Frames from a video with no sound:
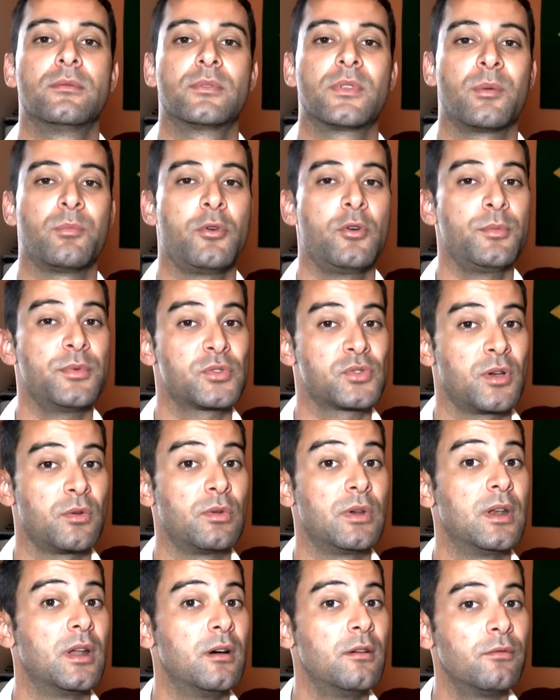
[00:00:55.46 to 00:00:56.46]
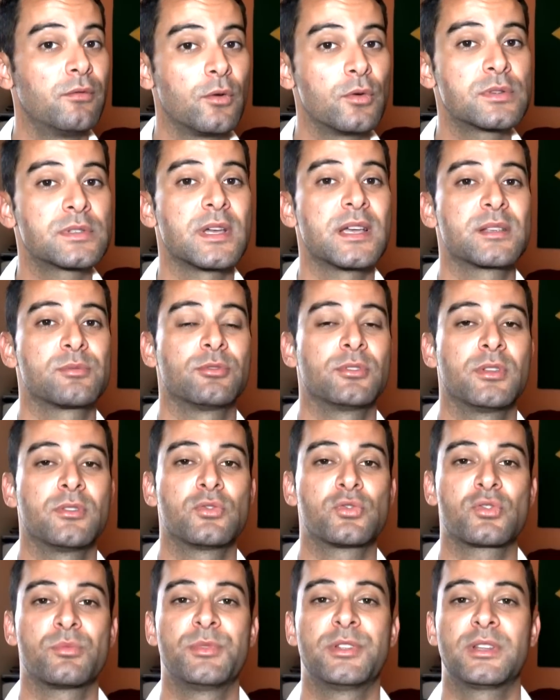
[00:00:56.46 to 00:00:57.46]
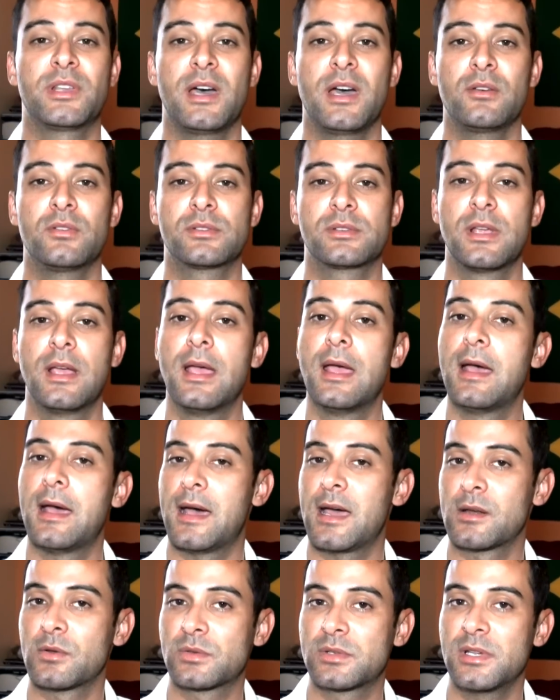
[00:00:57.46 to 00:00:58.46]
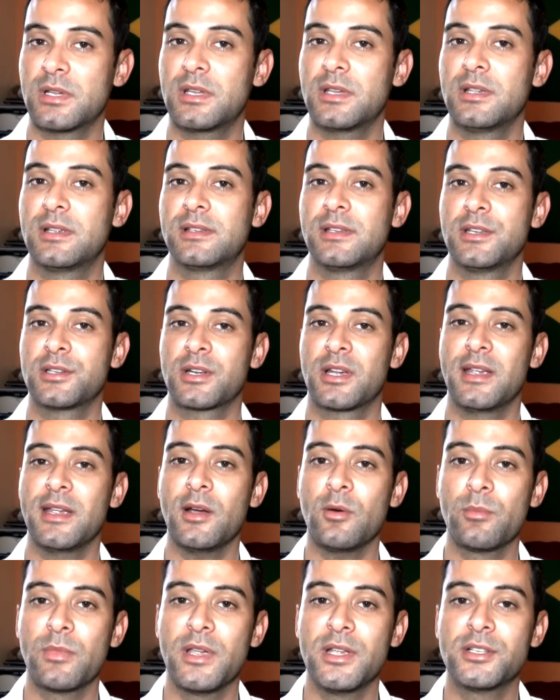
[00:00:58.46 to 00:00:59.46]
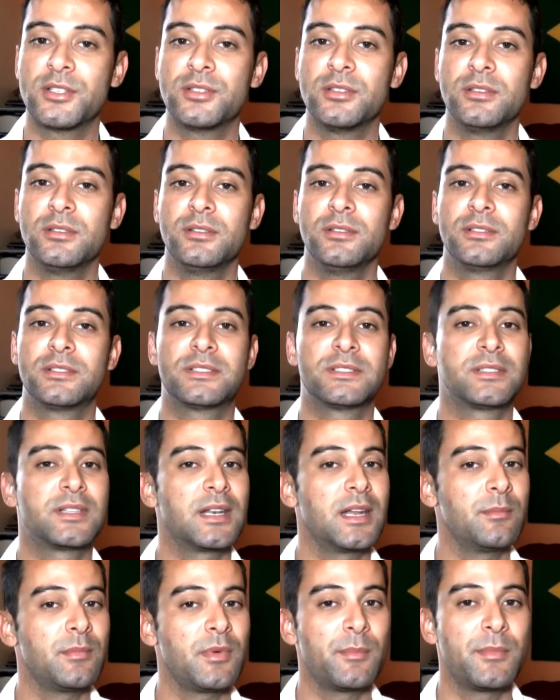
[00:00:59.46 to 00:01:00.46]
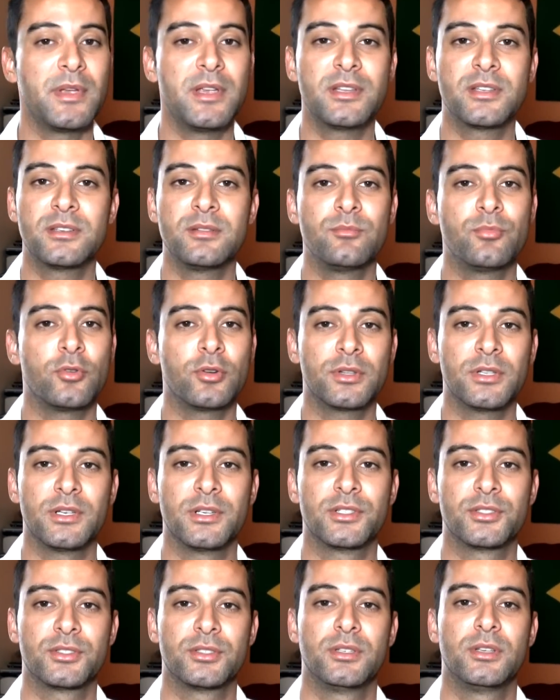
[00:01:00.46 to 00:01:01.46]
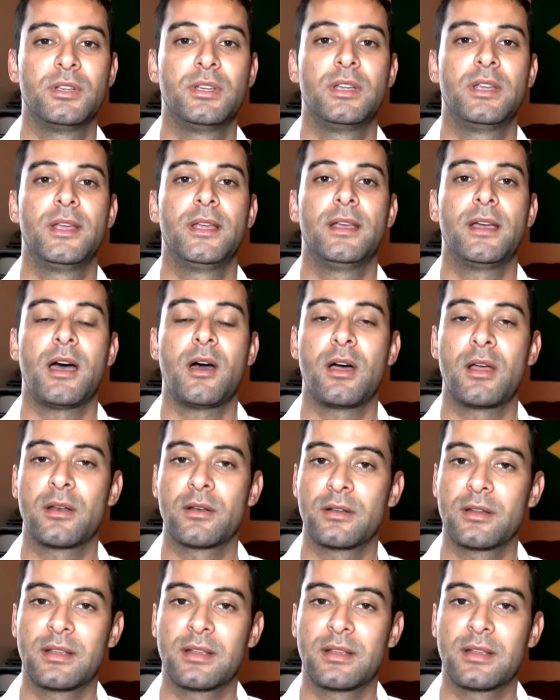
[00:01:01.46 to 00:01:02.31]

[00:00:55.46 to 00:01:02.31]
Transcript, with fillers: Tá bom, pessoal? Não vou estar respondendo nos comentários, a não ser que seja realmente extremamente importante. Tá?